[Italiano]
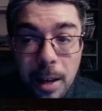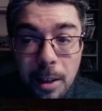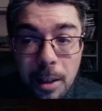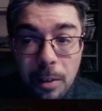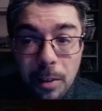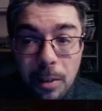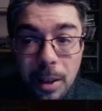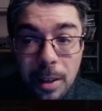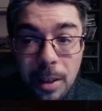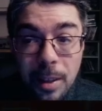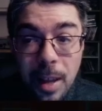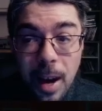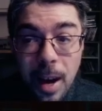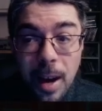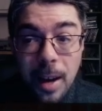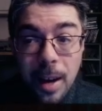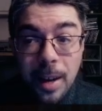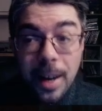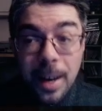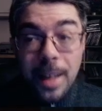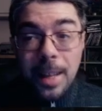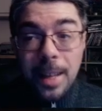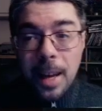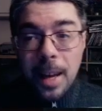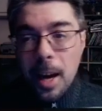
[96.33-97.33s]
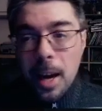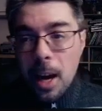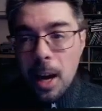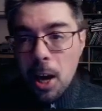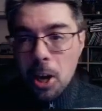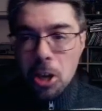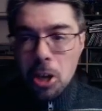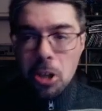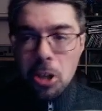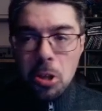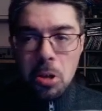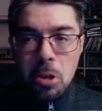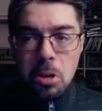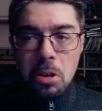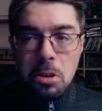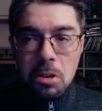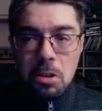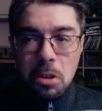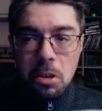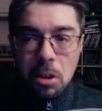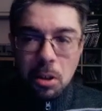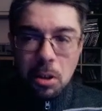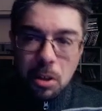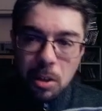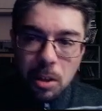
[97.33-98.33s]
diventa Renegade.
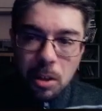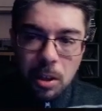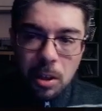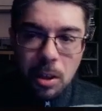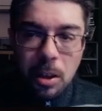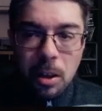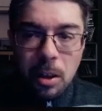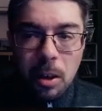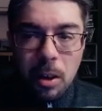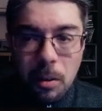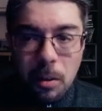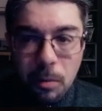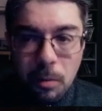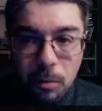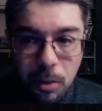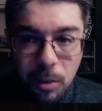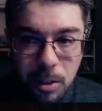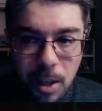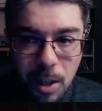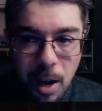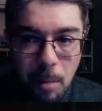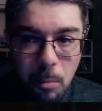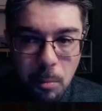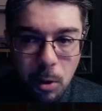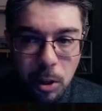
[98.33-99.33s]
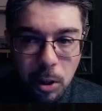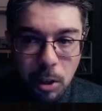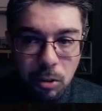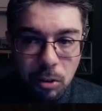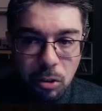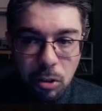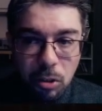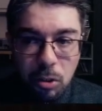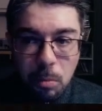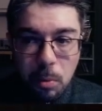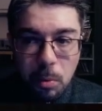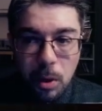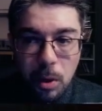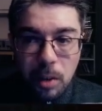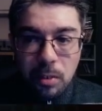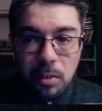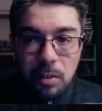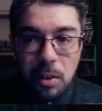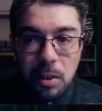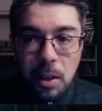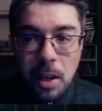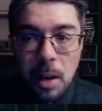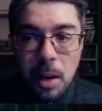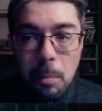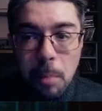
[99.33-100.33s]
Vediamo adesso dopo la
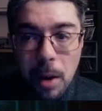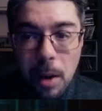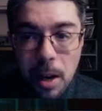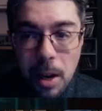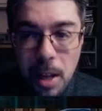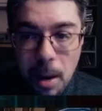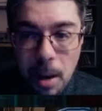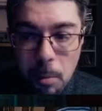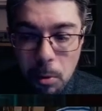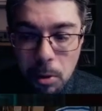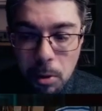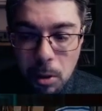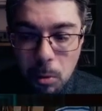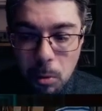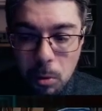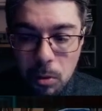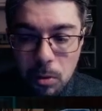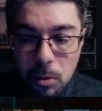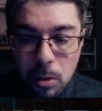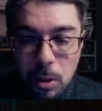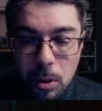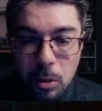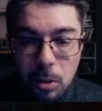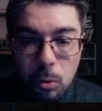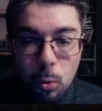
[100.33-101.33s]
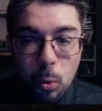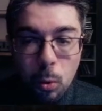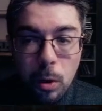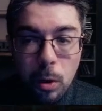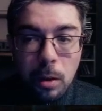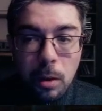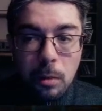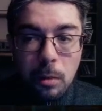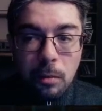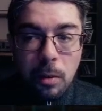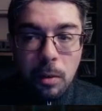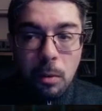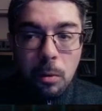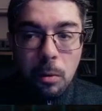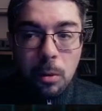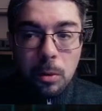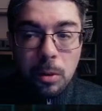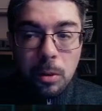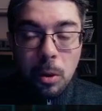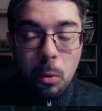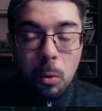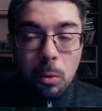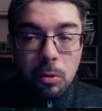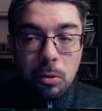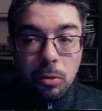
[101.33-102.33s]
sigla e parliamo di, due,
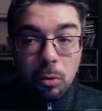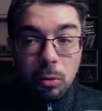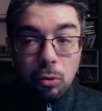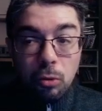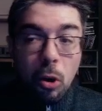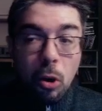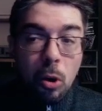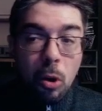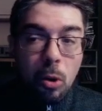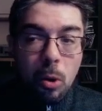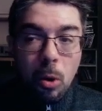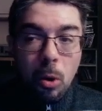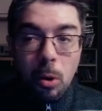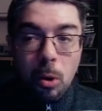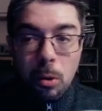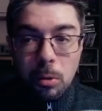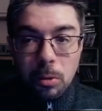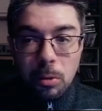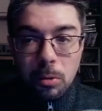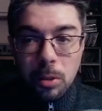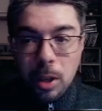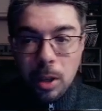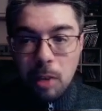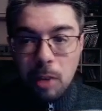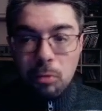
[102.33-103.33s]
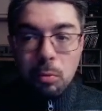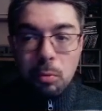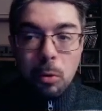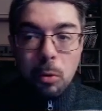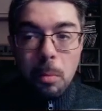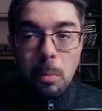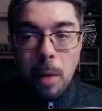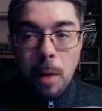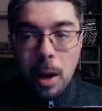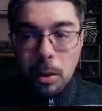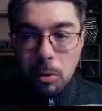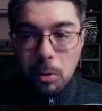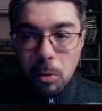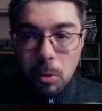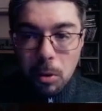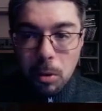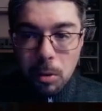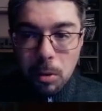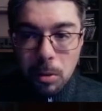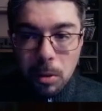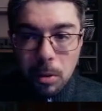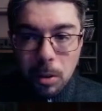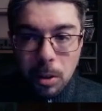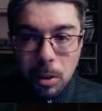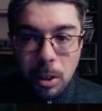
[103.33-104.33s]
di questo gioco
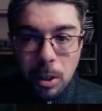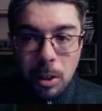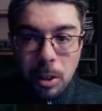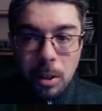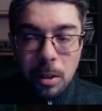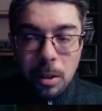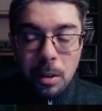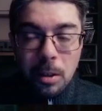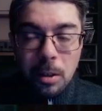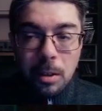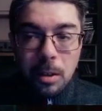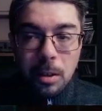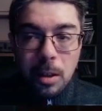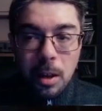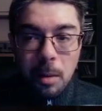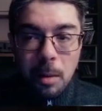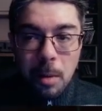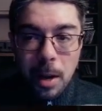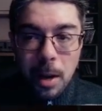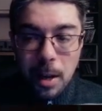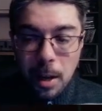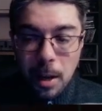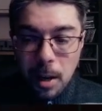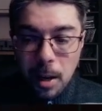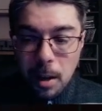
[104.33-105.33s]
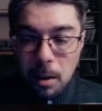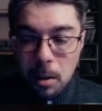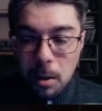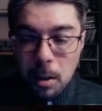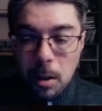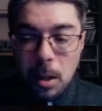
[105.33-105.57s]
trasformato in America.